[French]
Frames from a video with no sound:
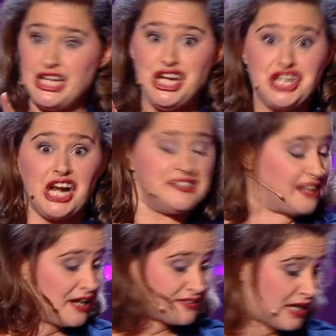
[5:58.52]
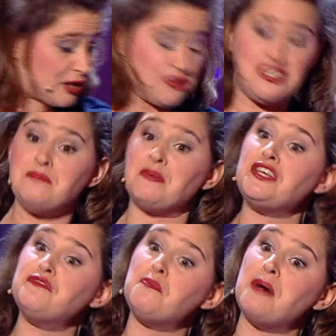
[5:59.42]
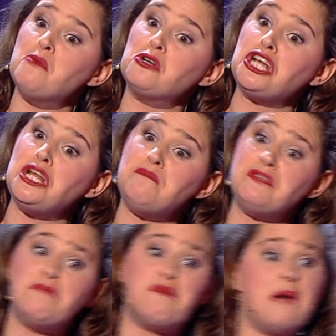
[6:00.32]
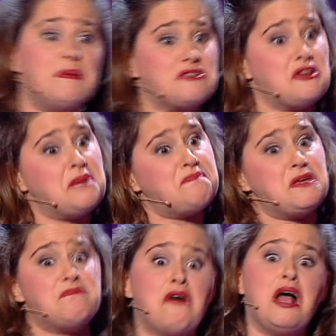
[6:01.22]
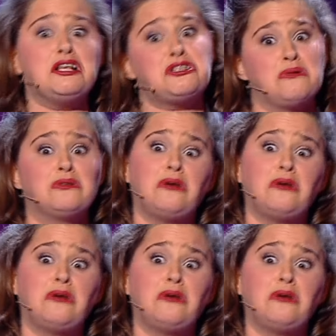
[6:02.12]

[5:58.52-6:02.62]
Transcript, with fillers: il chien à la cantine parce qu'il veut pas manger les petits pois, parce que les petits pois, ils sont